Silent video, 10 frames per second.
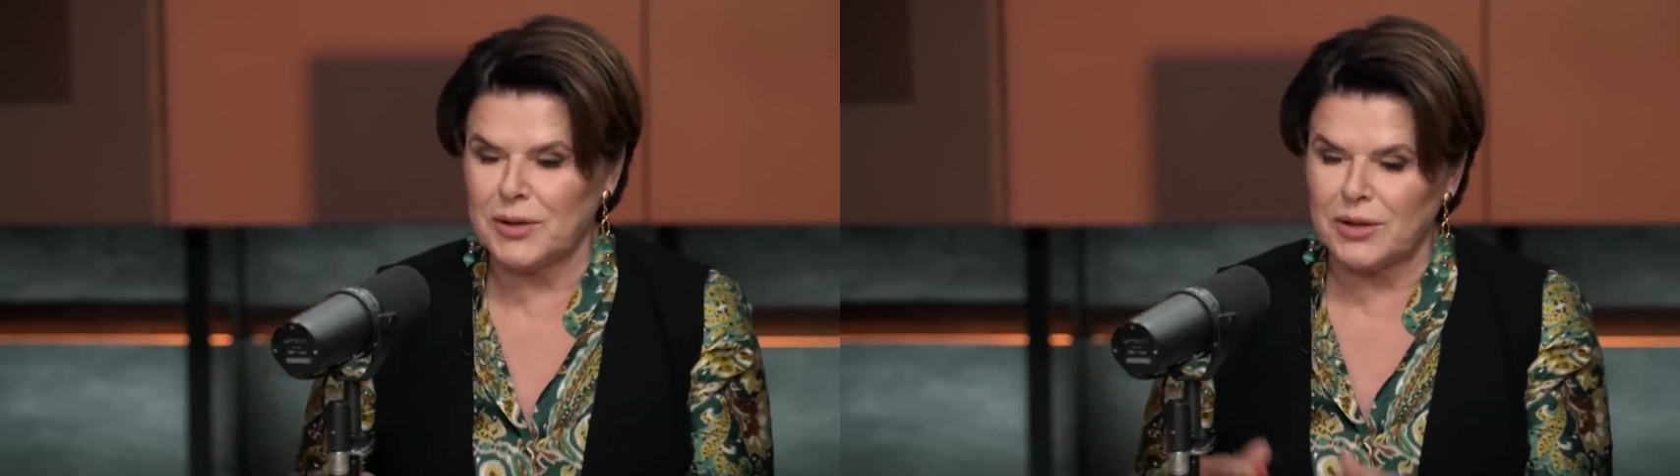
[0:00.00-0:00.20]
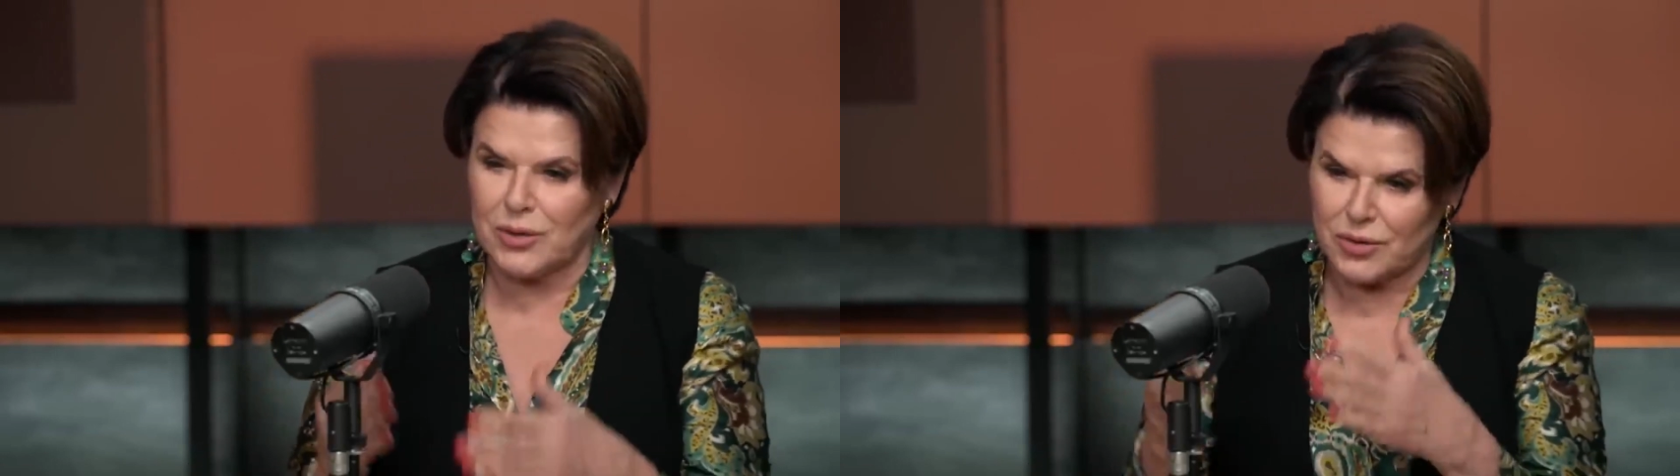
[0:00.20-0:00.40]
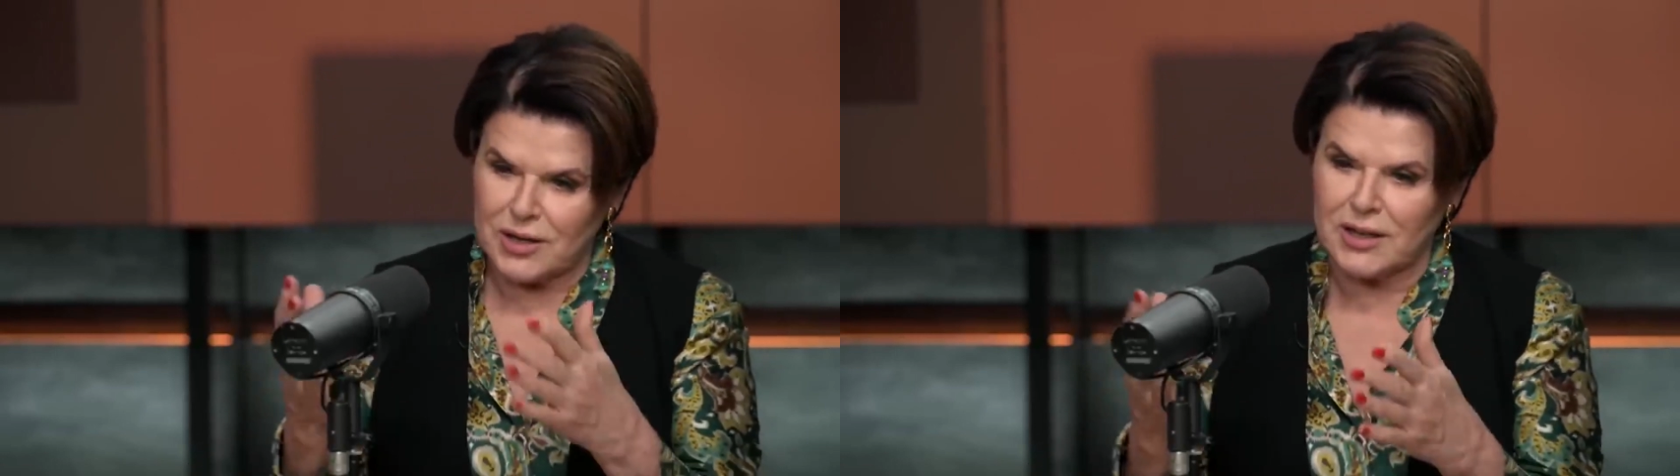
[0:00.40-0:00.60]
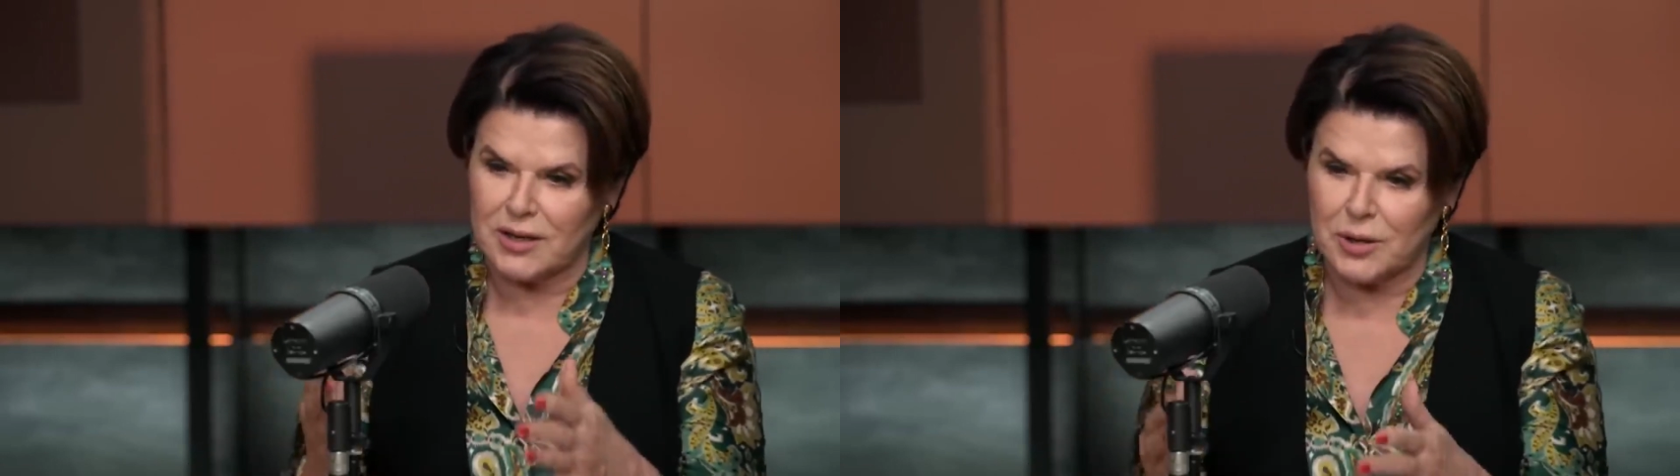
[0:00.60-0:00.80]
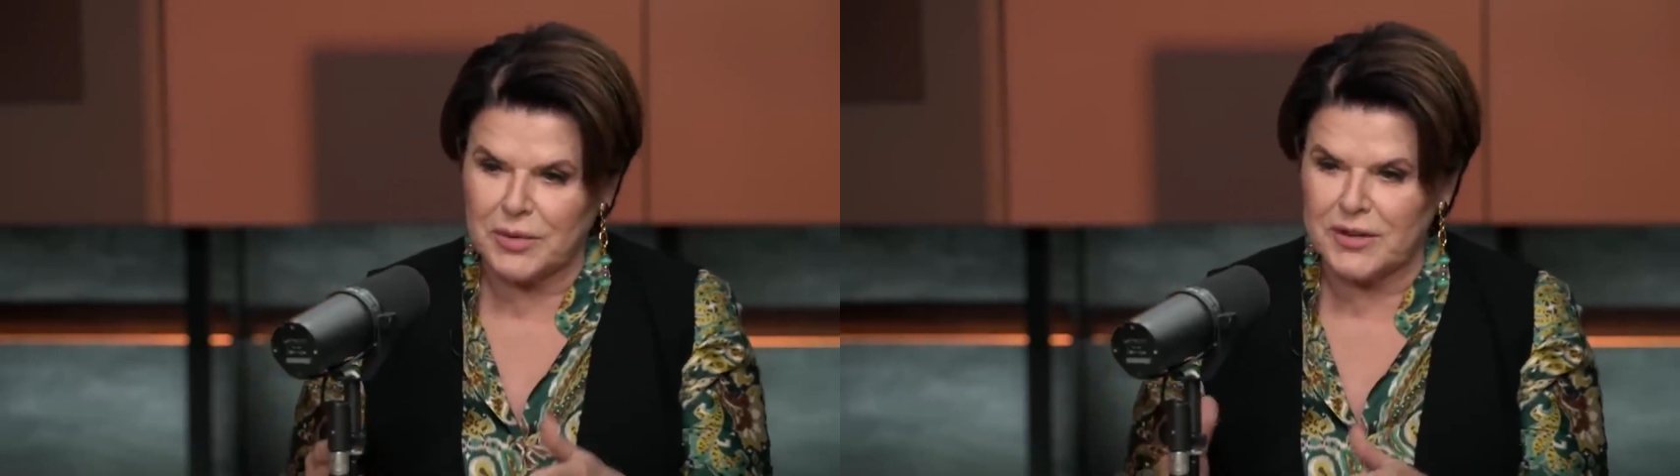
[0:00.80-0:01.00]
to
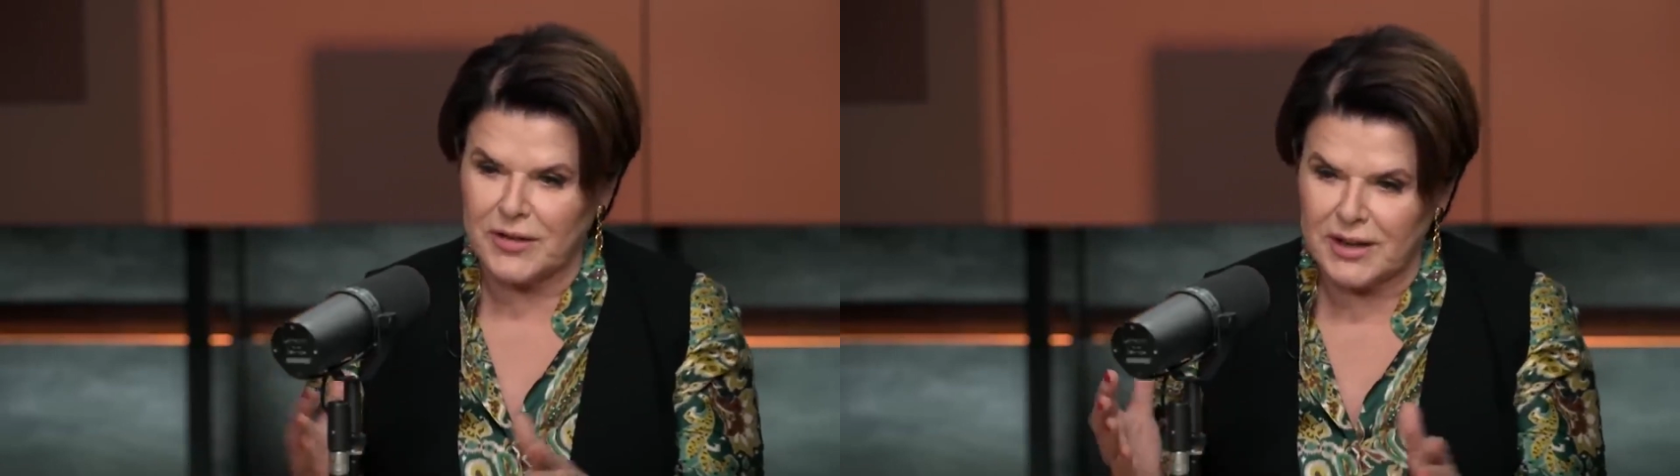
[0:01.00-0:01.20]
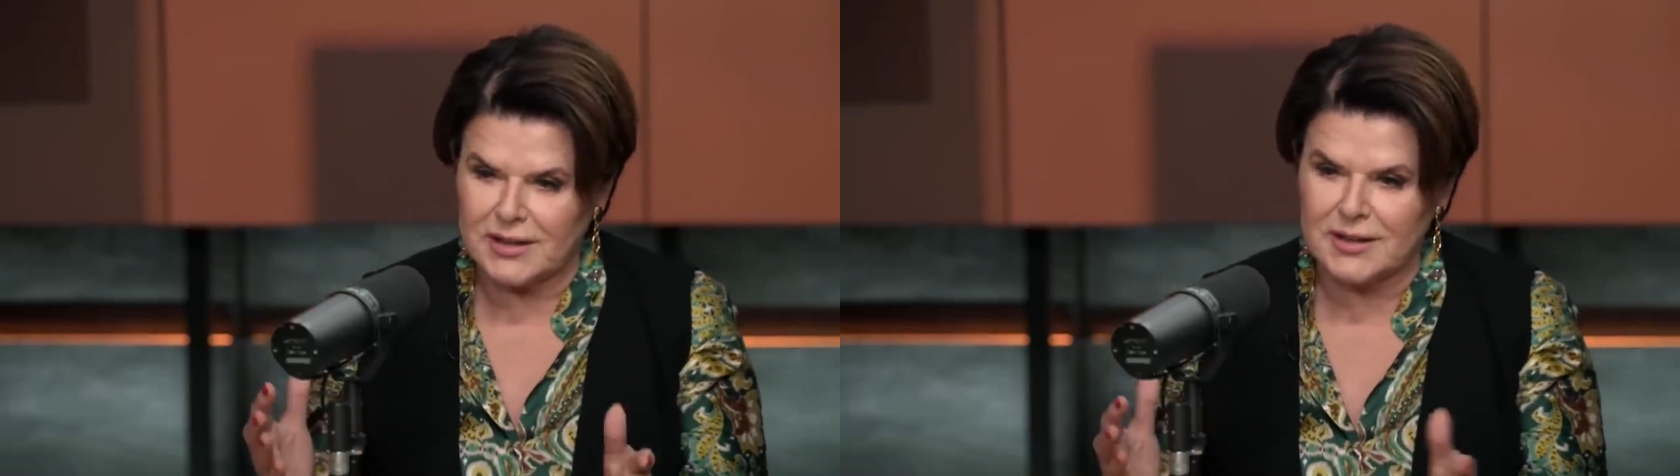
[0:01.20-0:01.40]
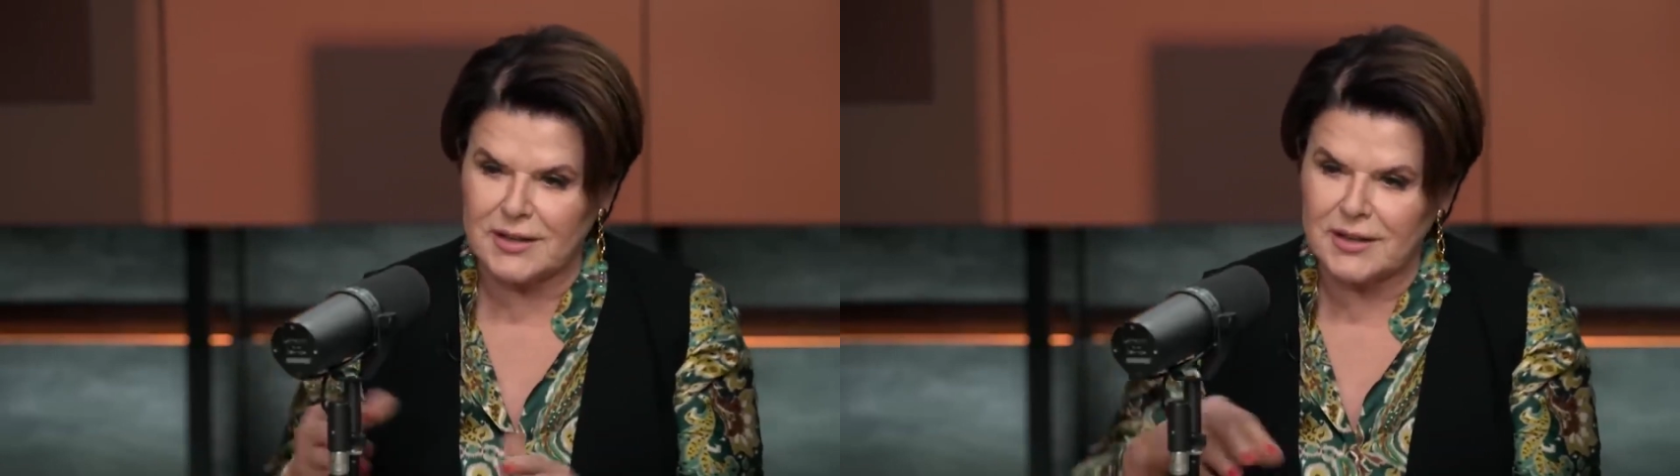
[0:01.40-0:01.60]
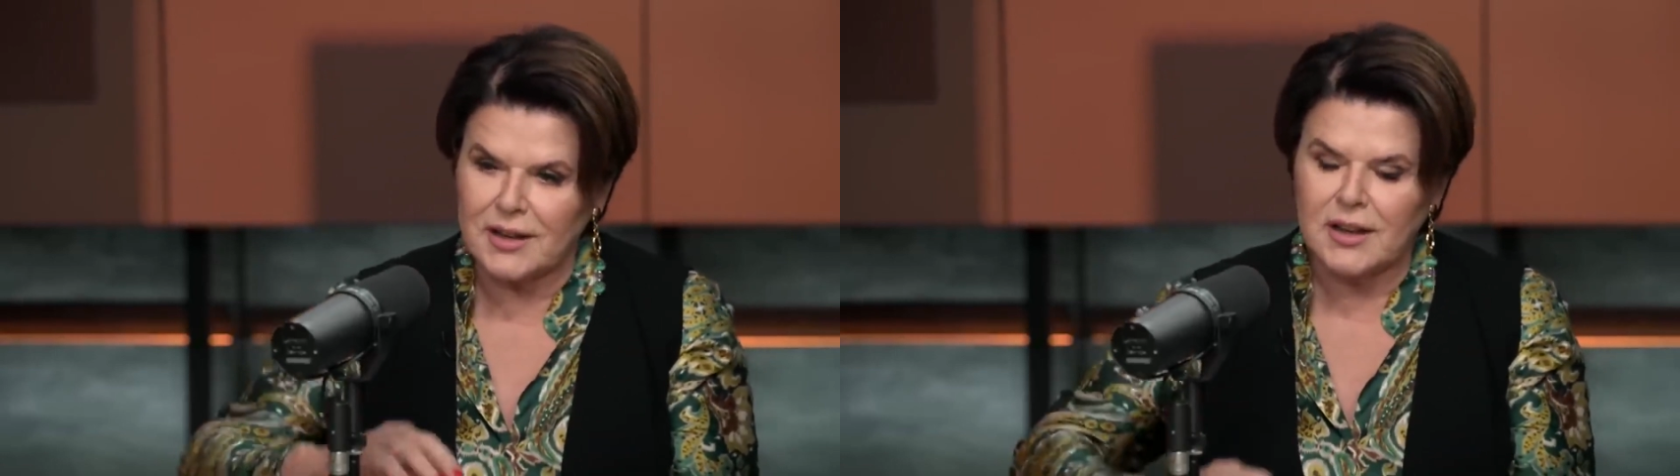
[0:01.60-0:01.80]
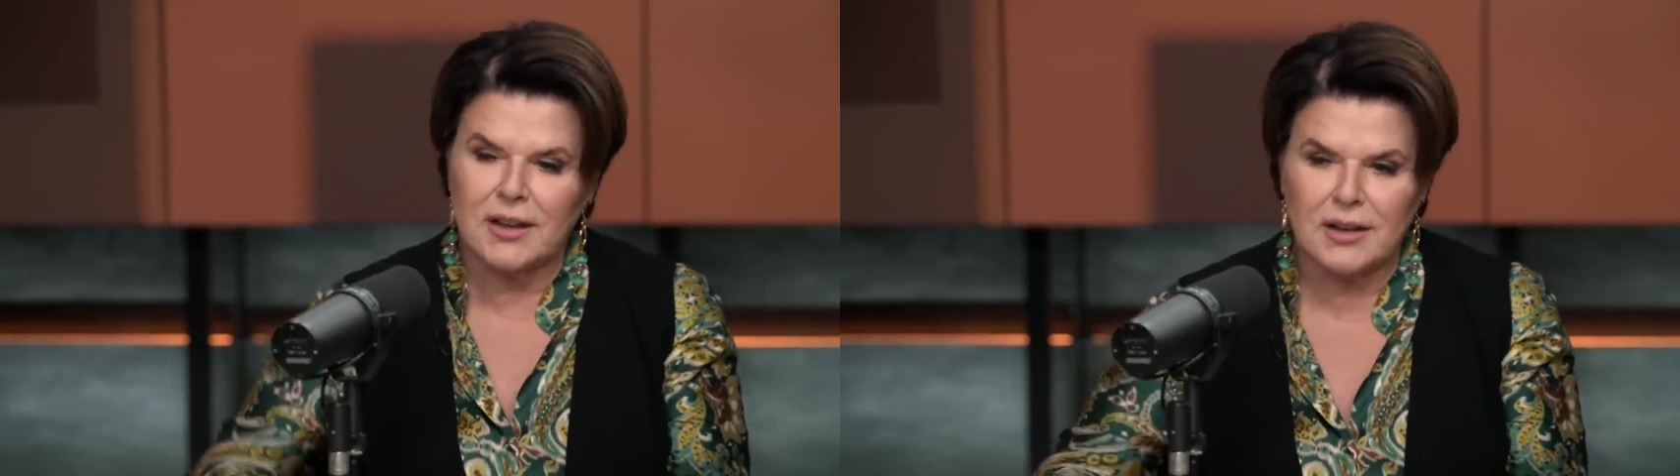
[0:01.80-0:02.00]
dążenie do perfekcji,